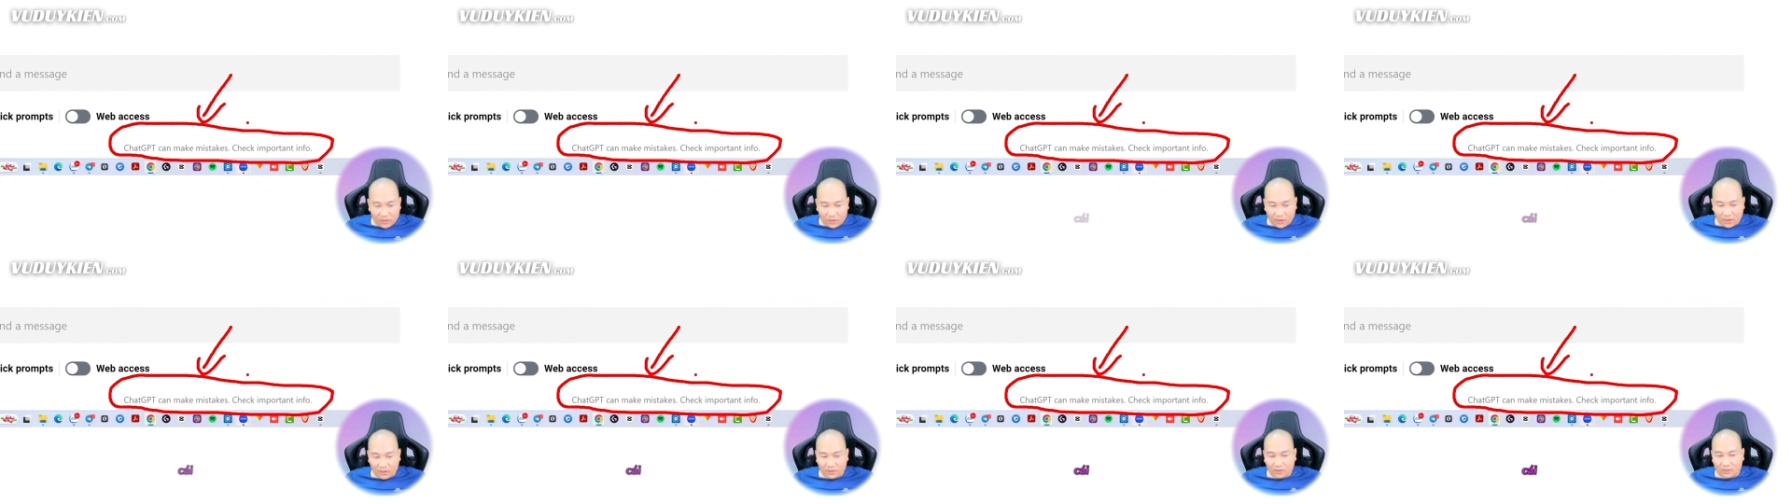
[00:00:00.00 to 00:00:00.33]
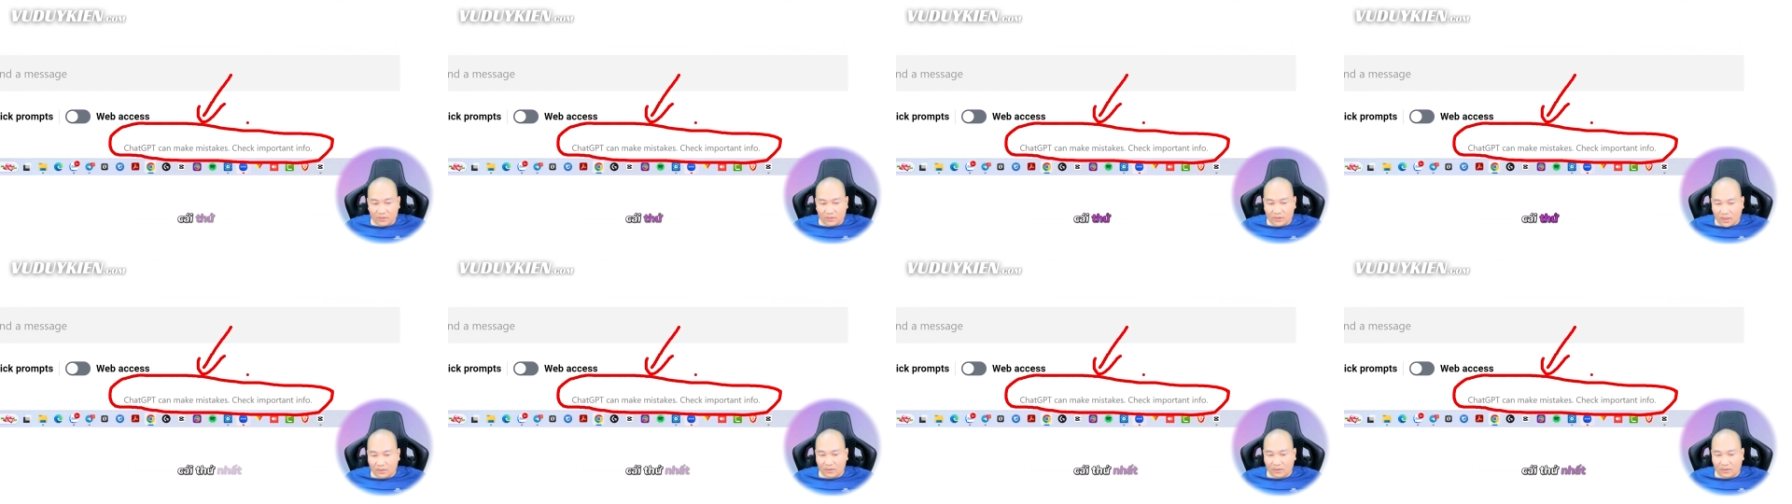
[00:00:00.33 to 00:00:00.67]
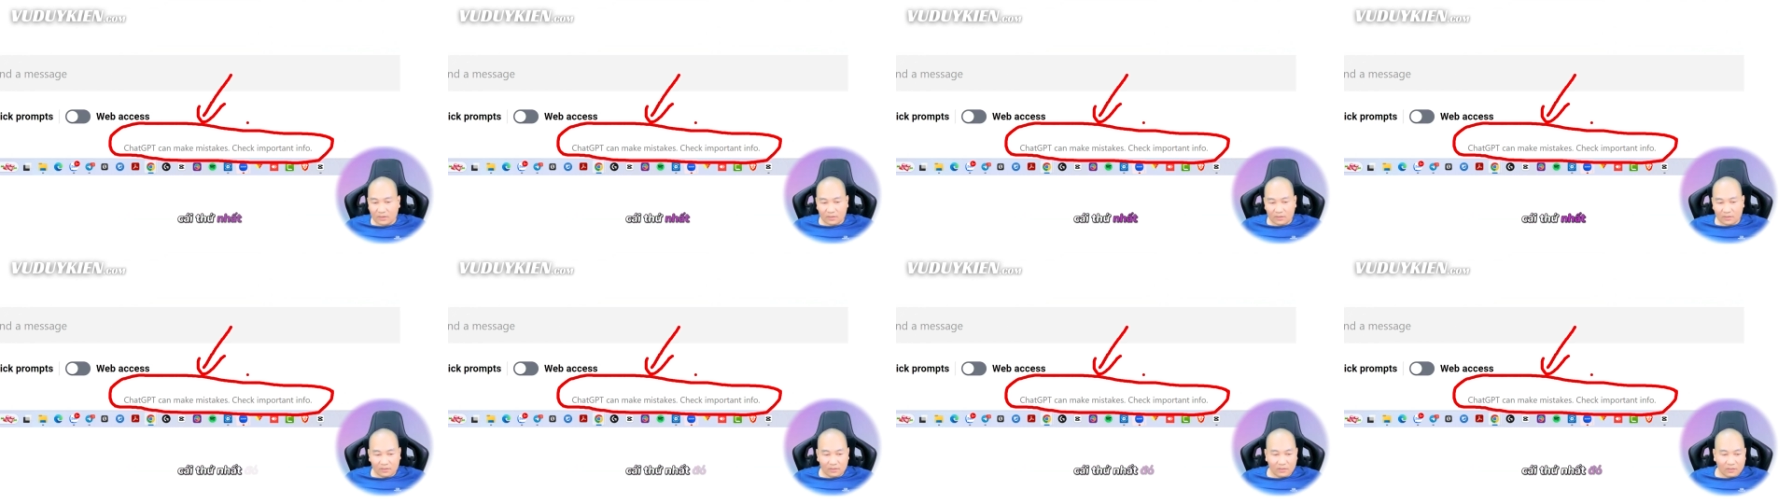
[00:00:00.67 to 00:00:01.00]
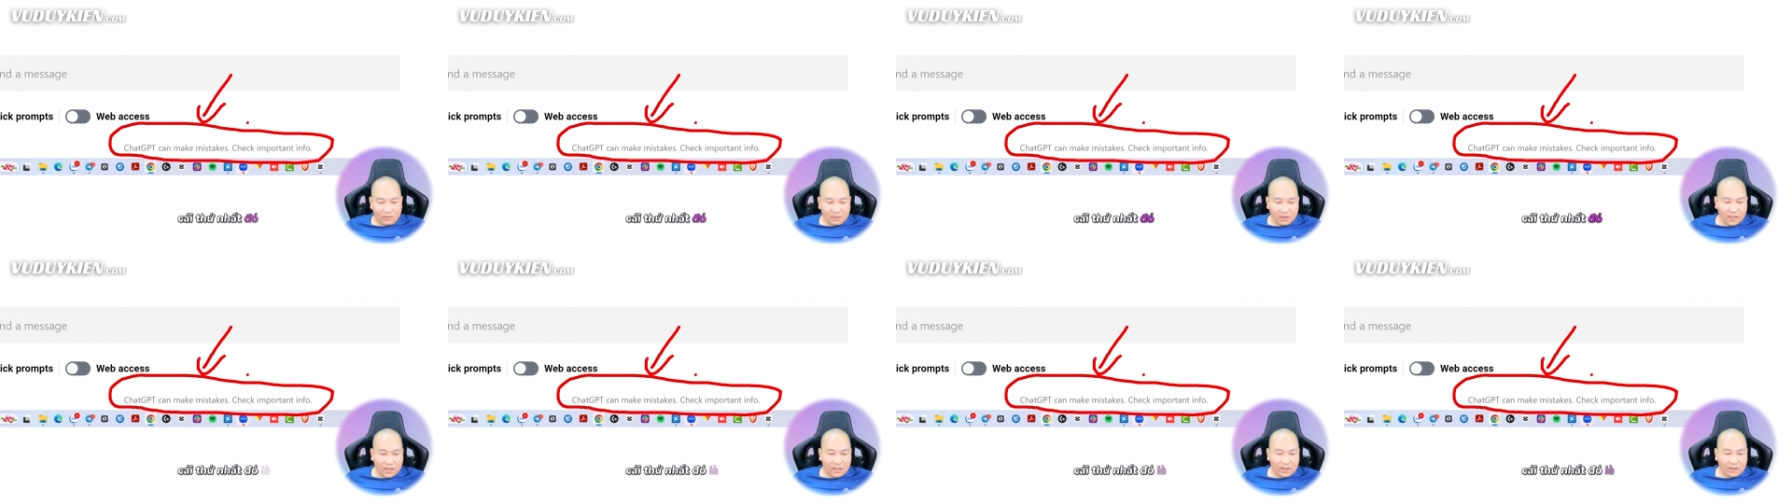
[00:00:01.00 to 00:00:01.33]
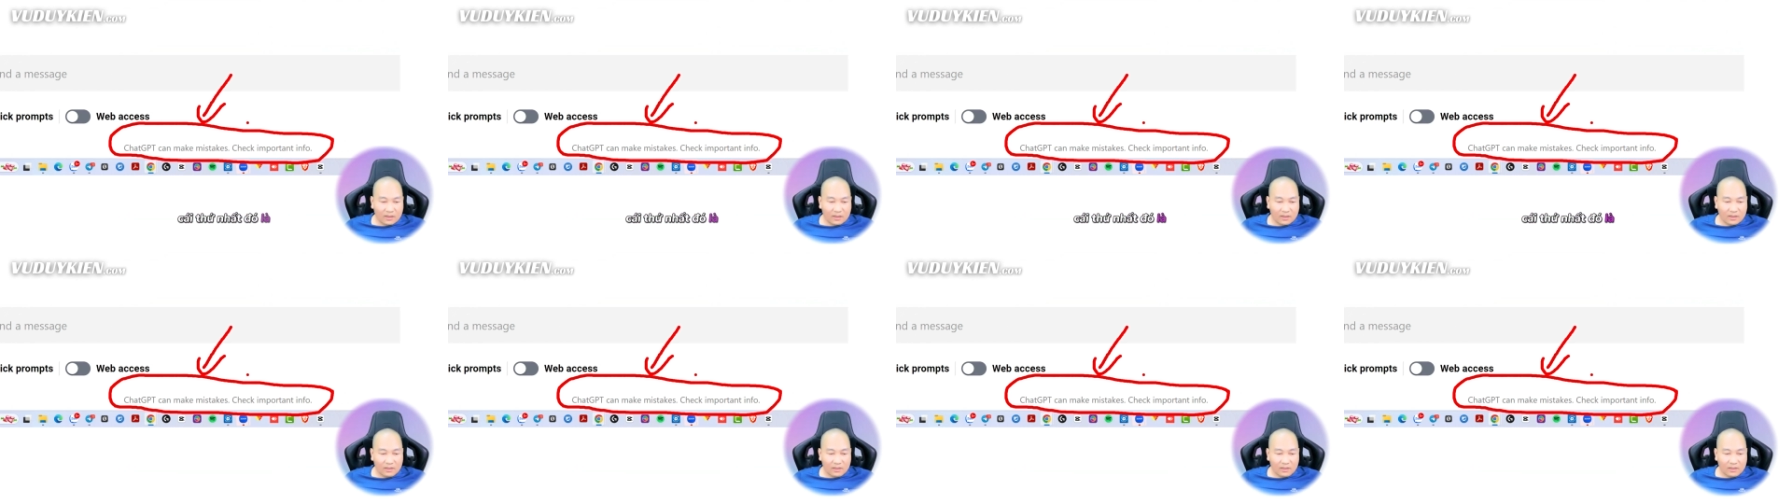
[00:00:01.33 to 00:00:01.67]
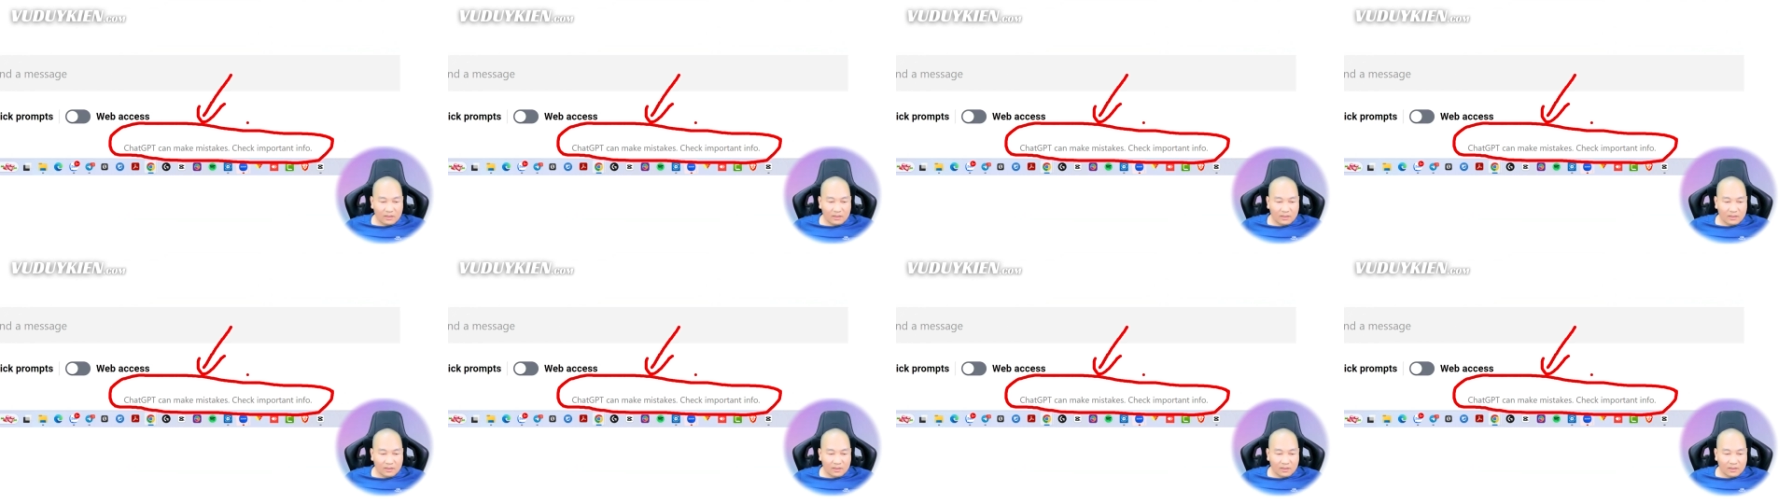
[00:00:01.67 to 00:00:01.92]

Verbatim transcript: Cái thứ nhất đó là